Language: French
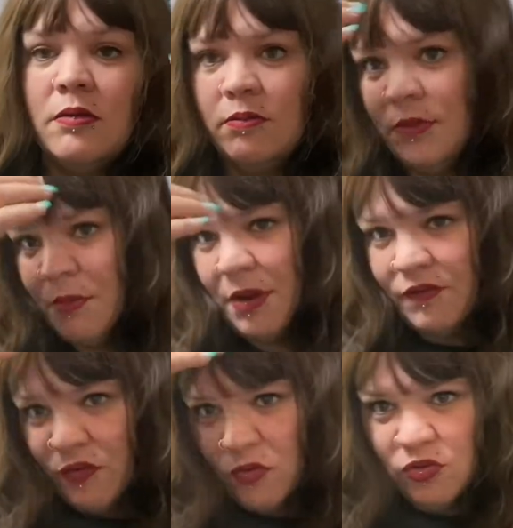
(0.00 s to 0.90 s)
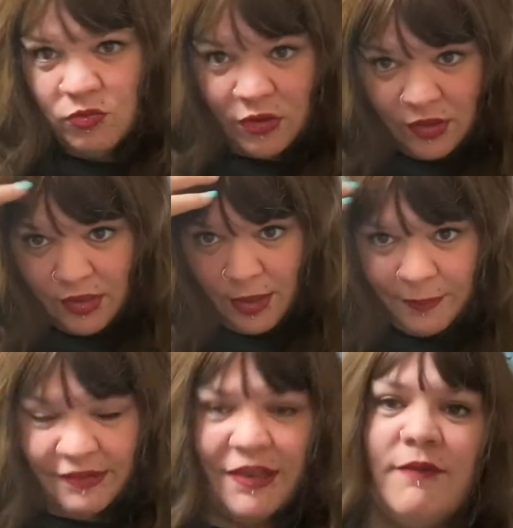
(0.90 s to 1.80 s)
Même la frange, si vous entendez
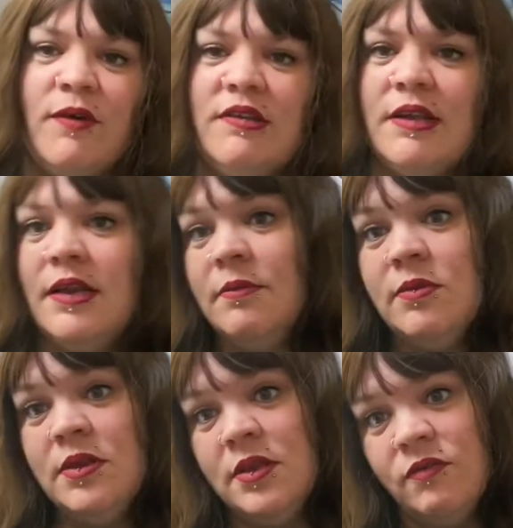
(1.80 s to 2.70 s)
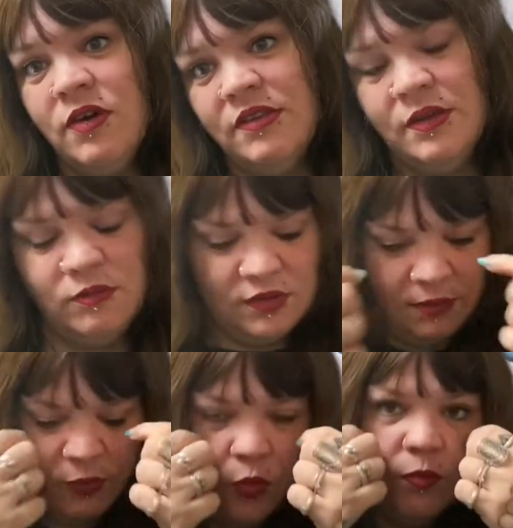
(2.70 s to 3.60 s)
taper, c'est les voisins, les petits des voisins, donc c'est un
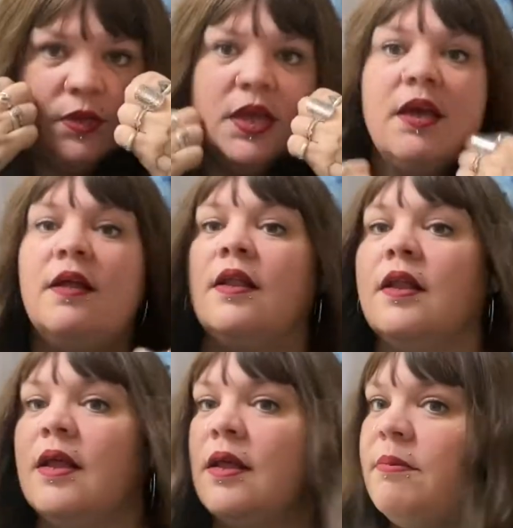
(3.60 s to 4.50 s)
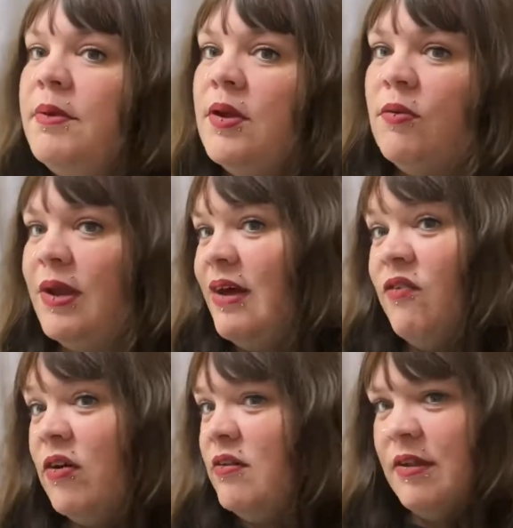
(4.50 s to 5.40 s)
peu compliqué mais ouais, la
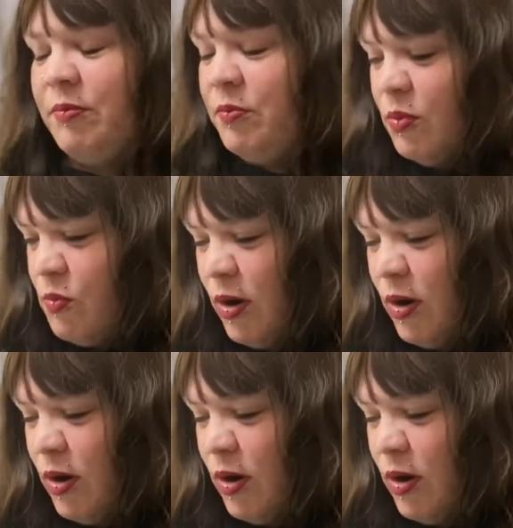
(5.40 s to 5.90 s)
France, c'est plus pour moi.